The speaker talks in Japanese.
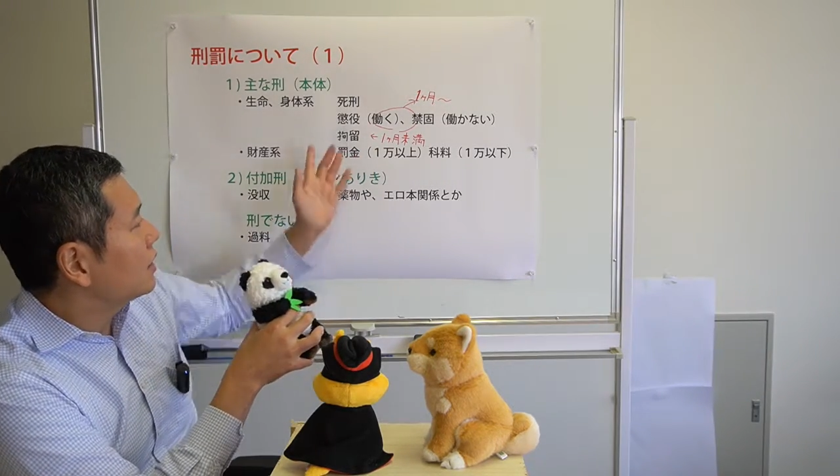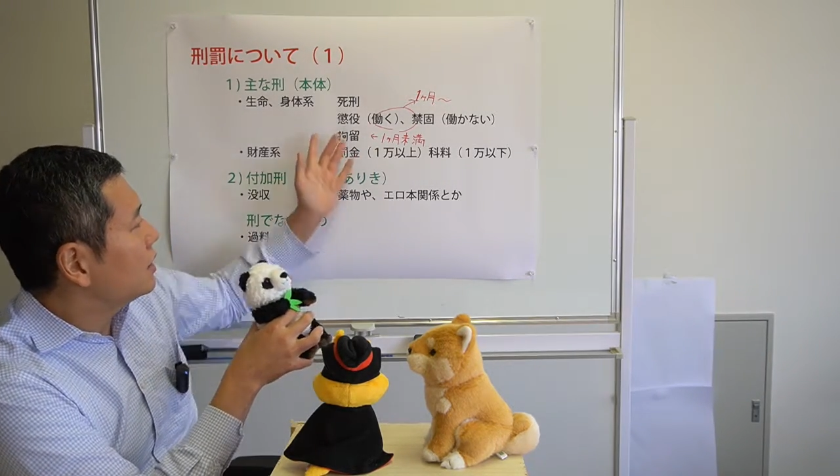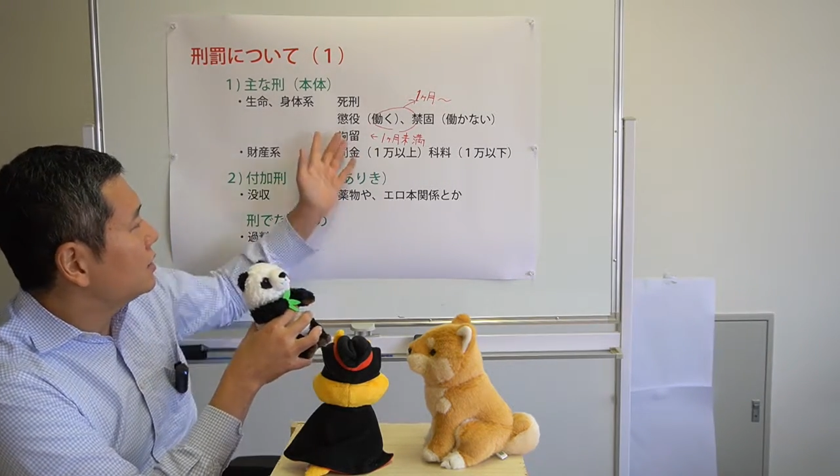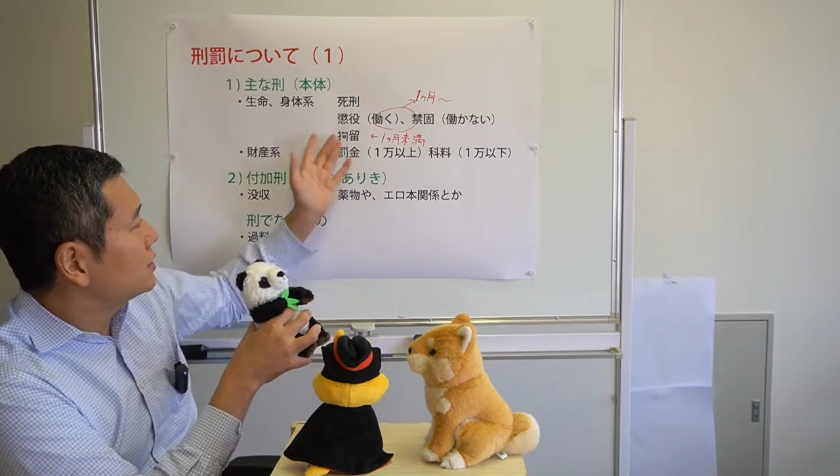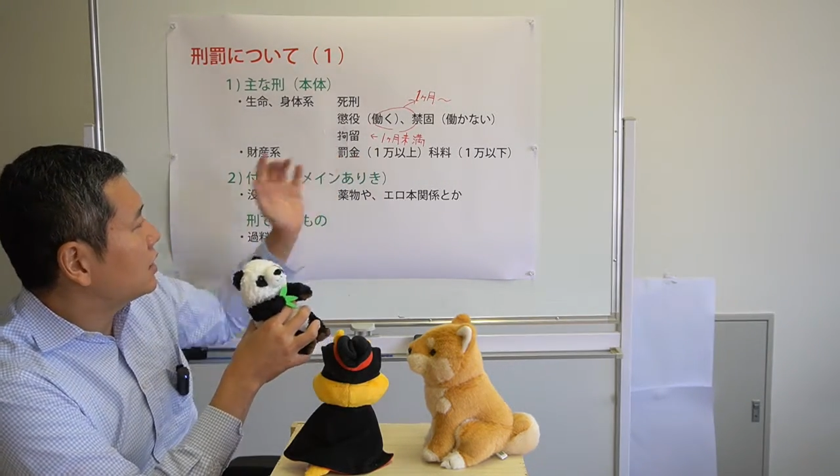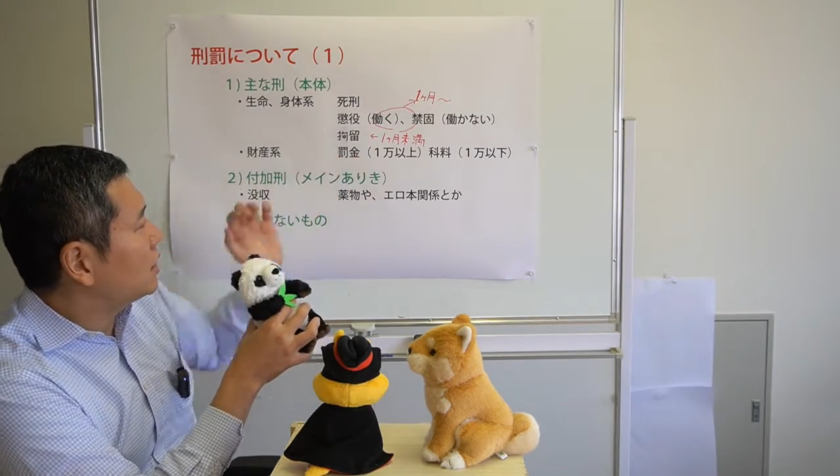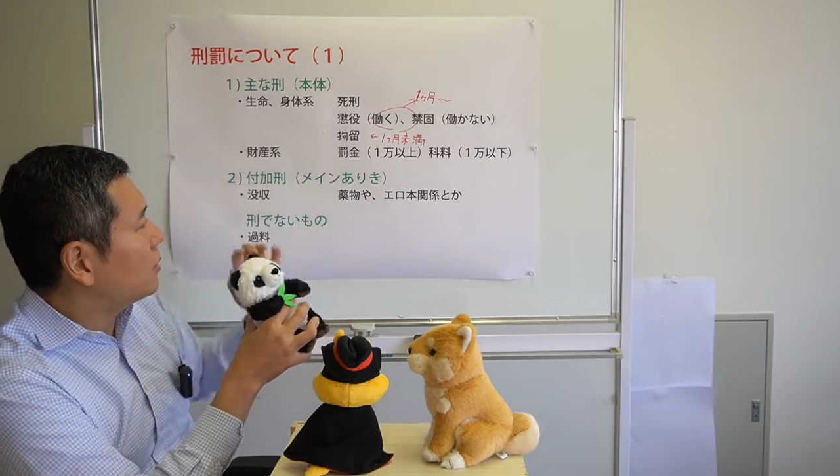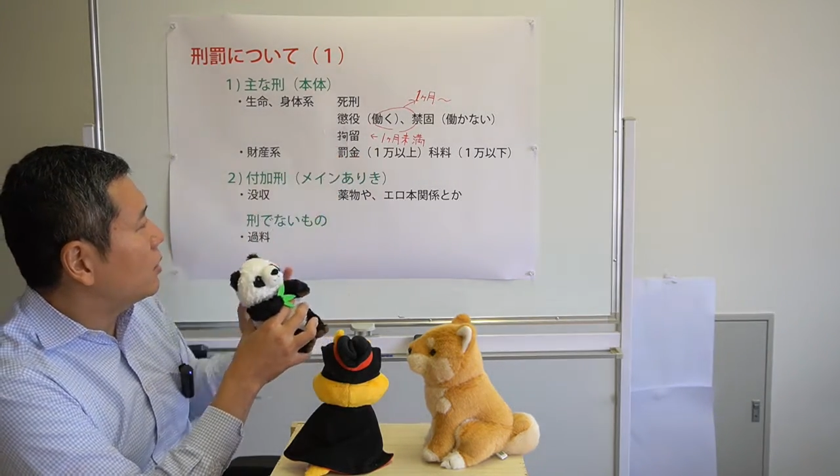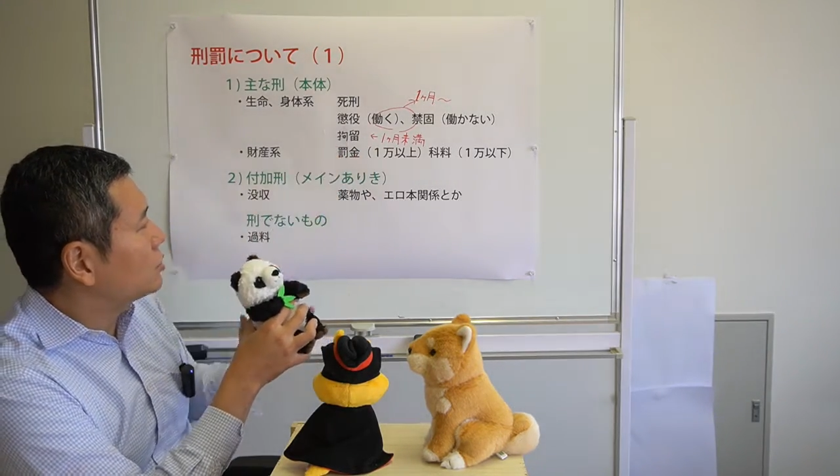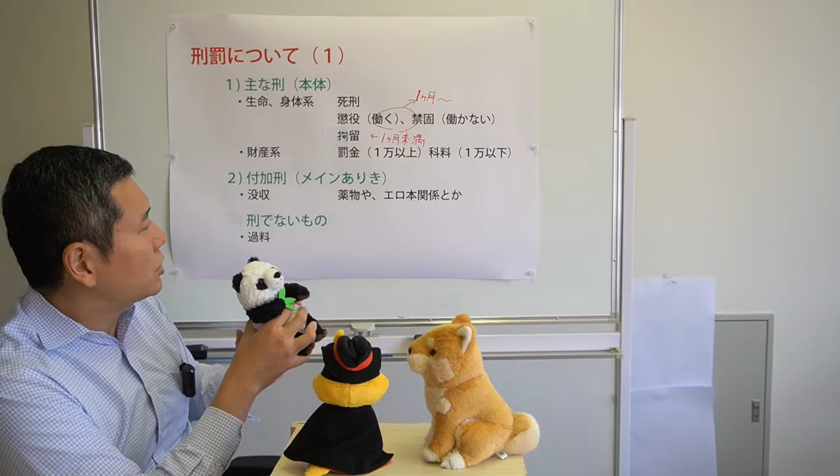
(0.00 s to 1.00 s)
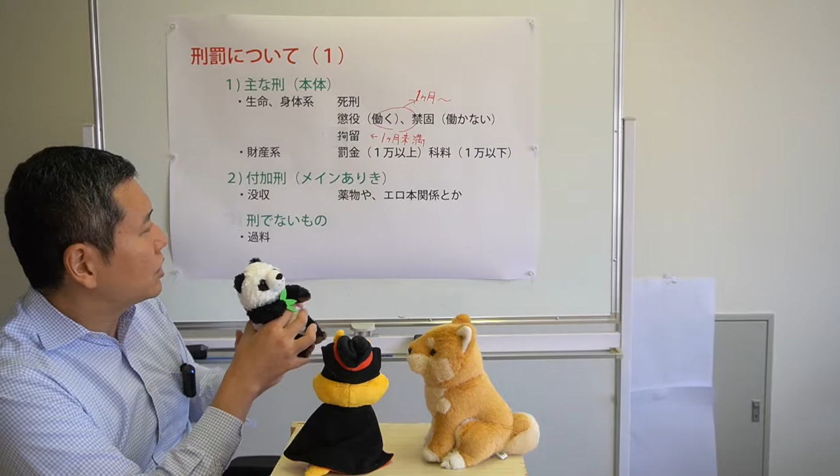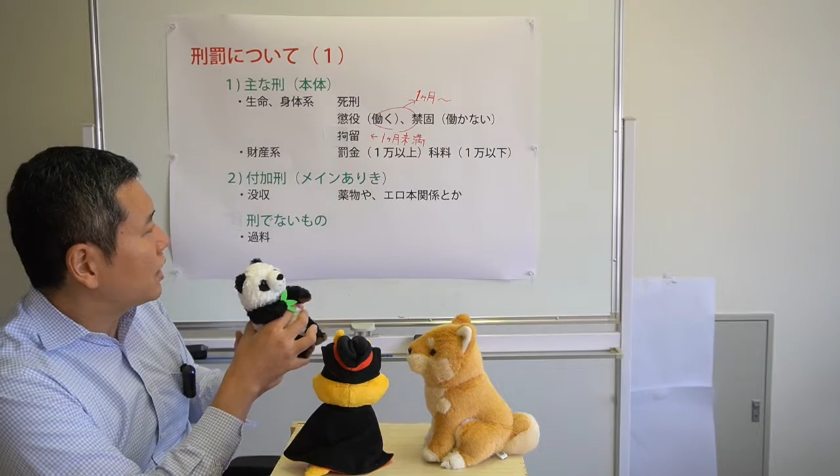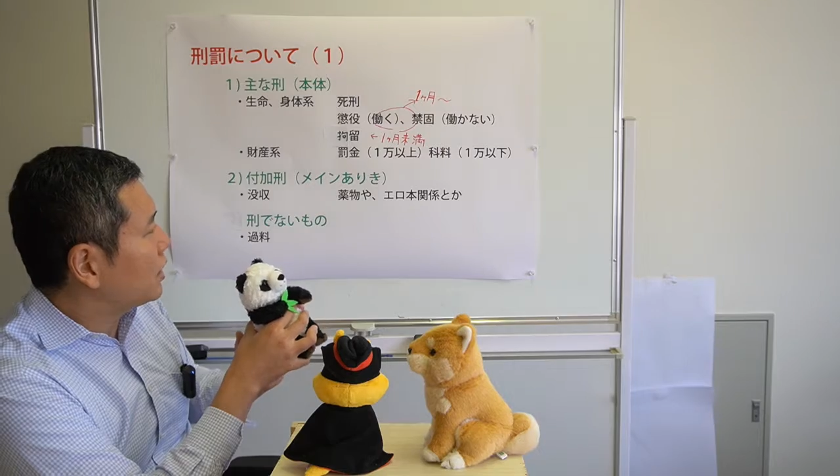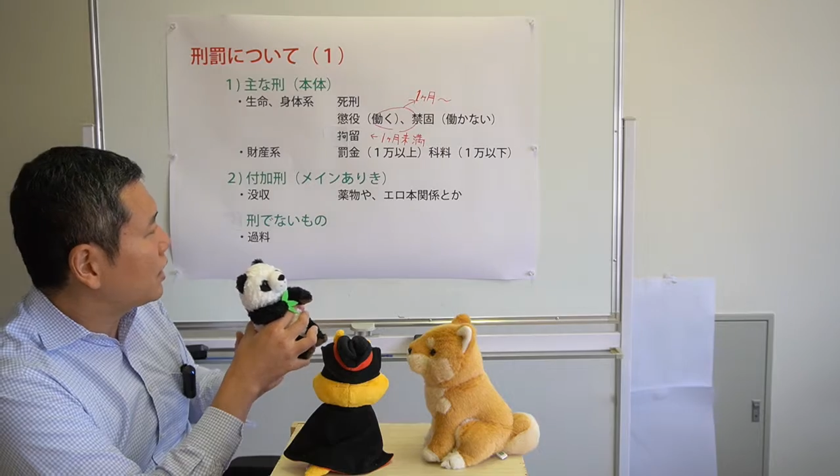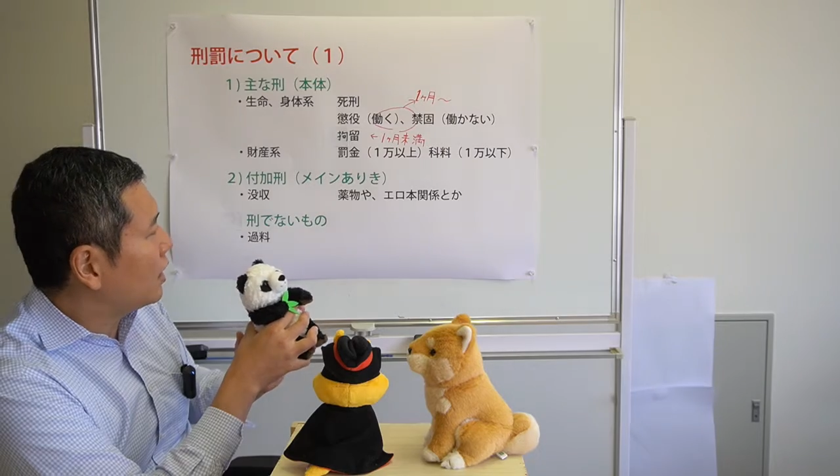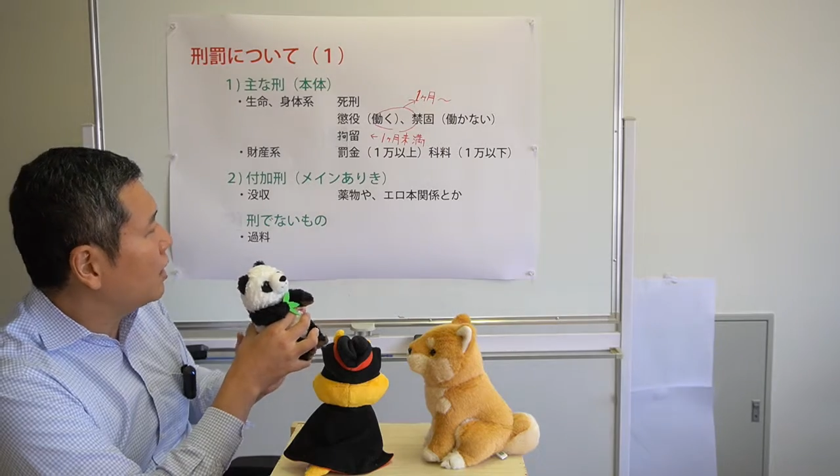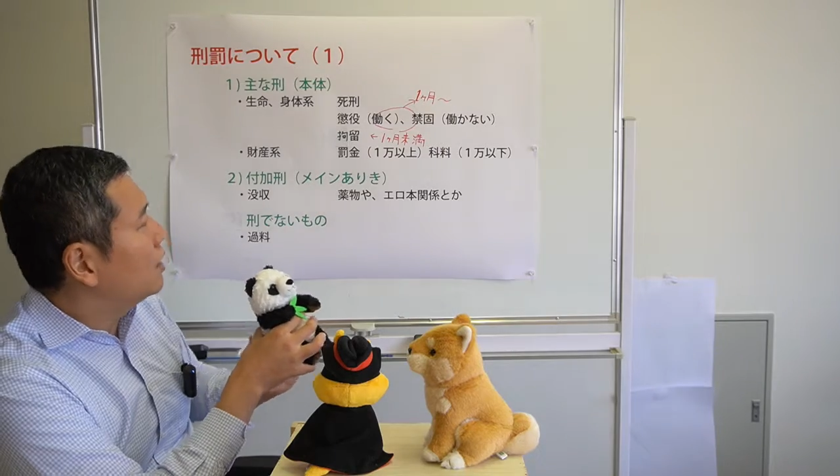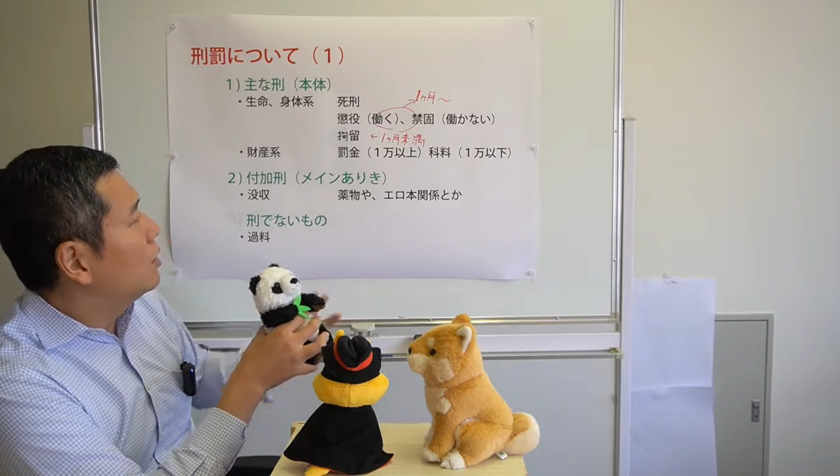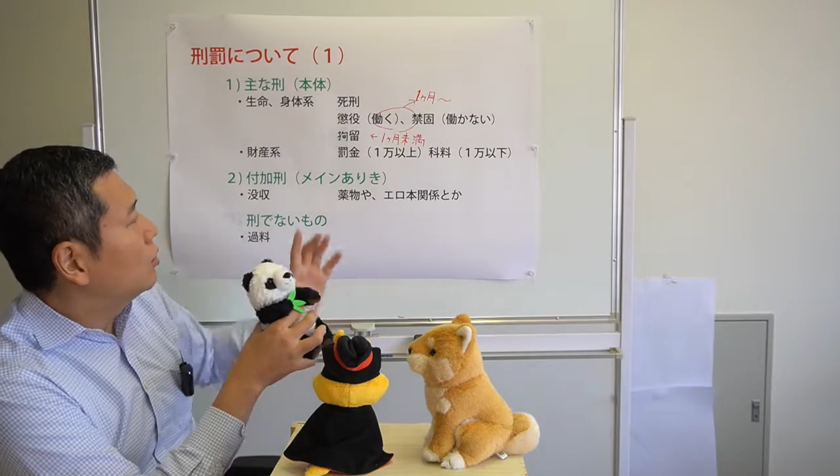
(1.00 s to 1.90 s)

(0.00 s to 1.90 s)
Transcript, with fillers: 刑事裁判をした結果